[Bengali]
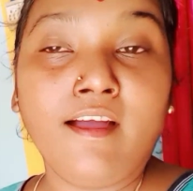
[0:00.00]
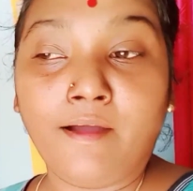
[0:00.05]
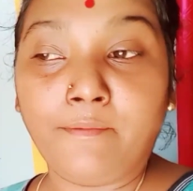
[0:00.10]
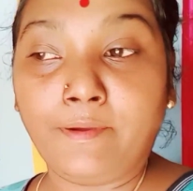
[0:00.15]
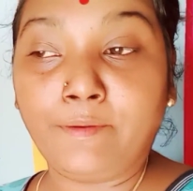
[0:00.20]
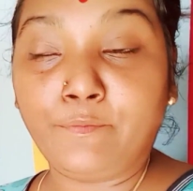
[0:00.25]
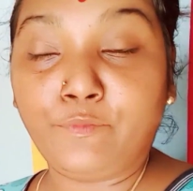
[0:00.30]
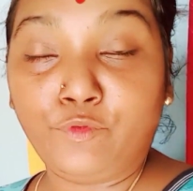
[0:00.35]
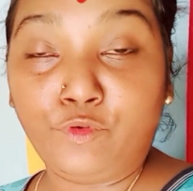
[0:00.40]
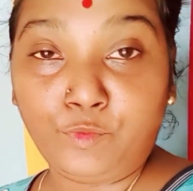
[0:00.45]

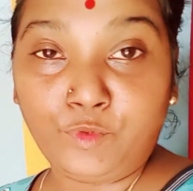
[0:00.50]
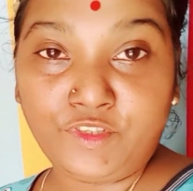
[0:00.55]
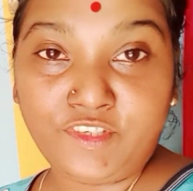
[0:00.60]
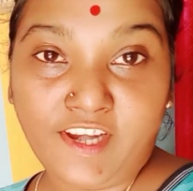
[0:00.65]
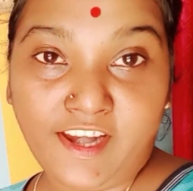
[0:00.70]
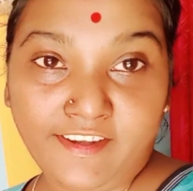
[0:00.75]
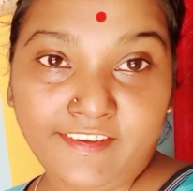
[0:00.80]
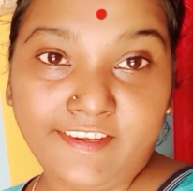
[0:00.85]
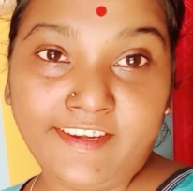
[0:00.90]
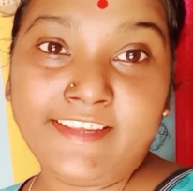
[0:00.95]
আমার পুনম
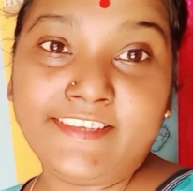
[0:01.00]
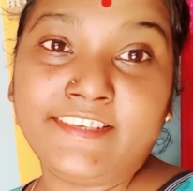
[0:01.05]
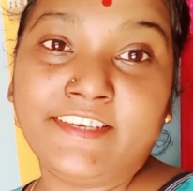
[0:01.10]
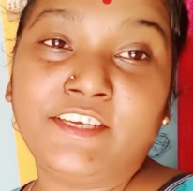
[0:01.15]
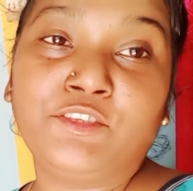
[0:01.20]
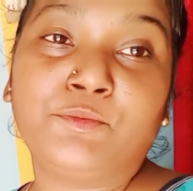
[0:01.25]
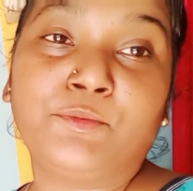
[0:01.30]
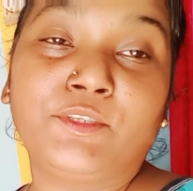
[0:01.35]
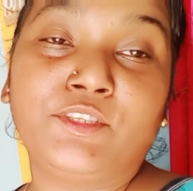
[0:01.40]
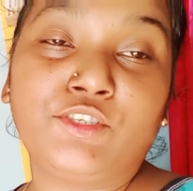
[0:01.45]
স্ট্যান্ডার্ডের
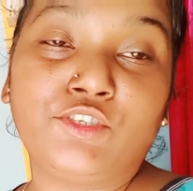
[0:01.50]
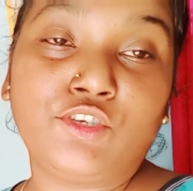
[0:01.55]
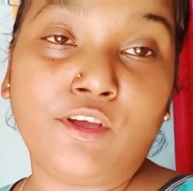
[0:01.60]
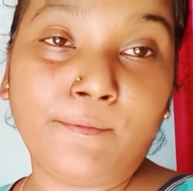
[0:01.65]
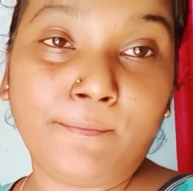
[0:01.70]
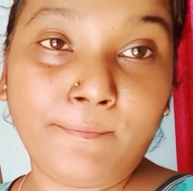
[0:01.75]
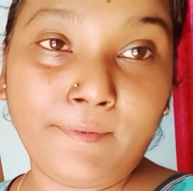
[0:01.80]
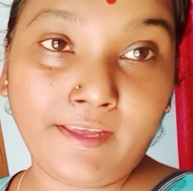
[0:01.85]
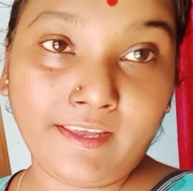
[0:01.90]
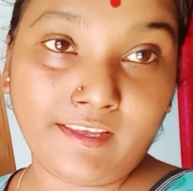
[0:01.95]
চ্যানেল তোমাদের
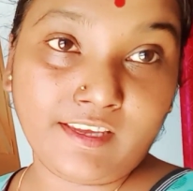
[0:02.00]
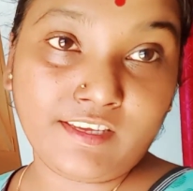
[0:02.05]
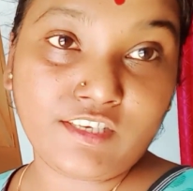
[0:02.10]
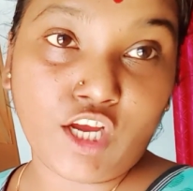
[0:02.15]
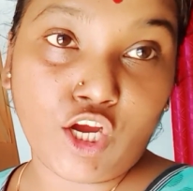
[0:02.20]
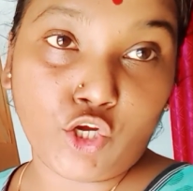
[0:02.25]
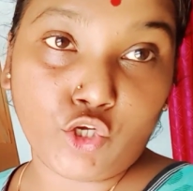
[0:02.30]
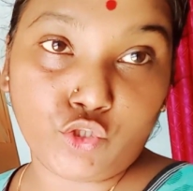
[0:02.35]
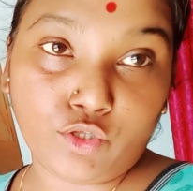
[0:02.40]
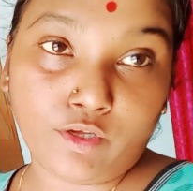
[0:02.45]
সবাইকে
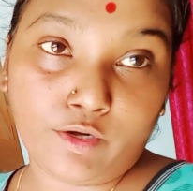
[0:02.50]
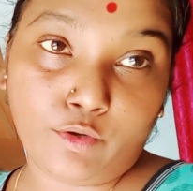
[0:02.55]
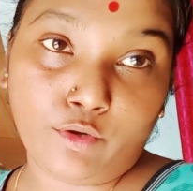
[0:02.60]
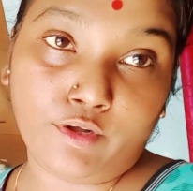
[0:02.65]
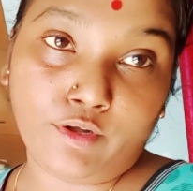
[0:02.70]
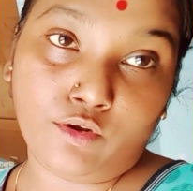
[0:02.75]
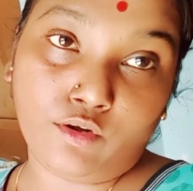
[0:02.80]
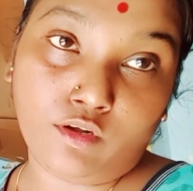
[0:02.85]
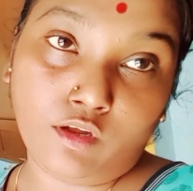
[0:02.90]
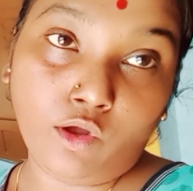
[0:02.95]
স্বাগত আর
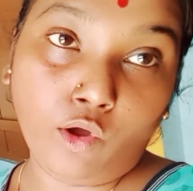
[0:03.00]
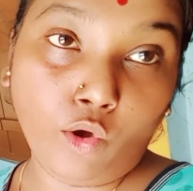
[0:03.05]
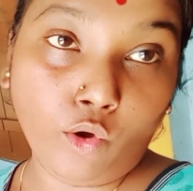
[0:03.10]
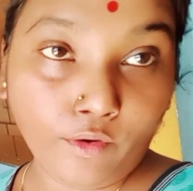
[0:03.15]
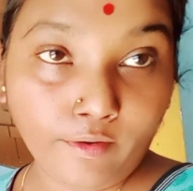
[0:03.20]
অনেক অনেক